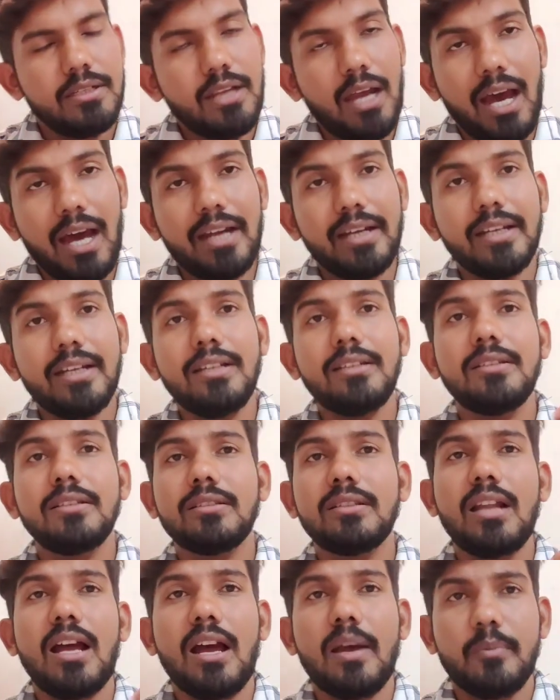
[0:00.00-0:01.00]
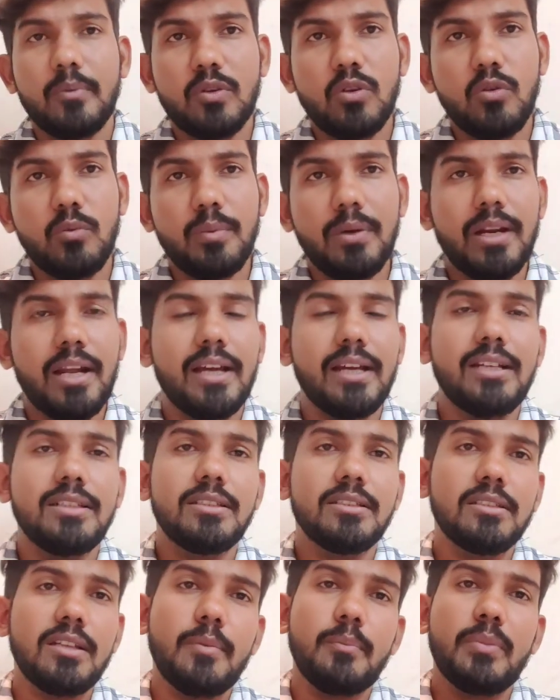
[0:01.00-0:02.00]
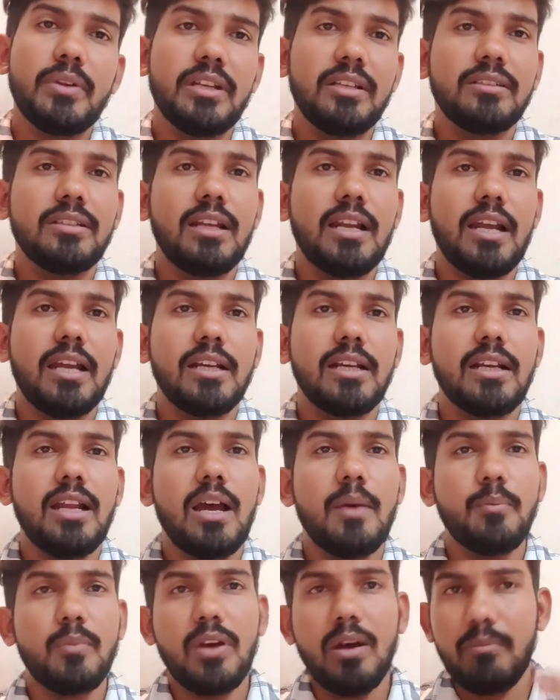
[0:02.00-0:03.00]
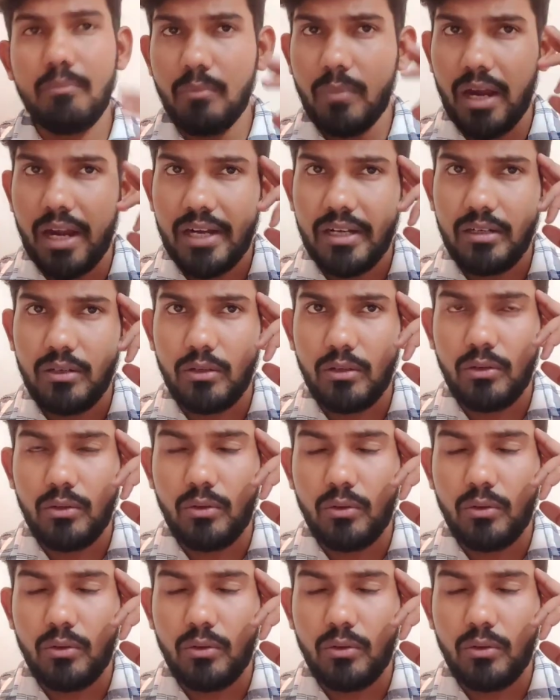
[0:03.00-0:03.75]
टारगेट जितना आपके ऊपर आएगा जितना प्रेशर आएगा ना आपका माइंड